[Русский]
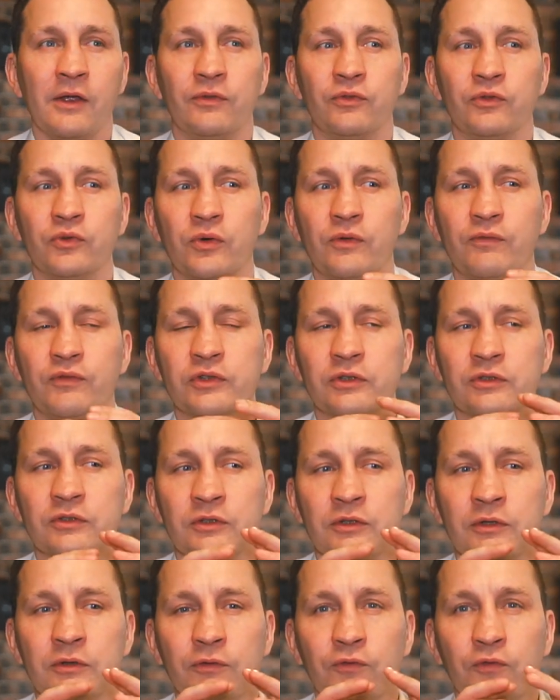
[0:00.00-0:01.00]
Но вот
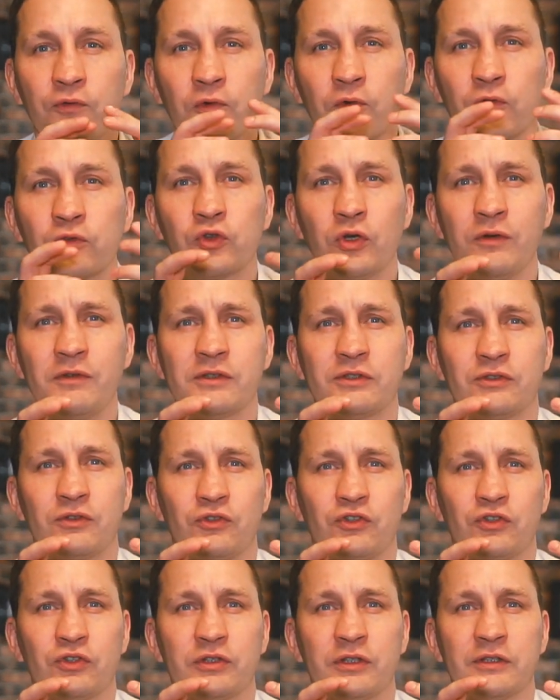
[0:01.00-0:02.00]
фруктовость
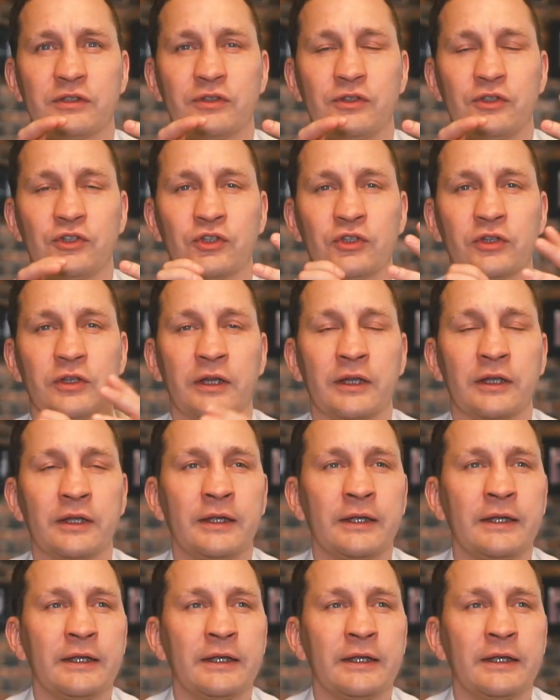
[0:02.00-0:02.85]
очень насыщенная.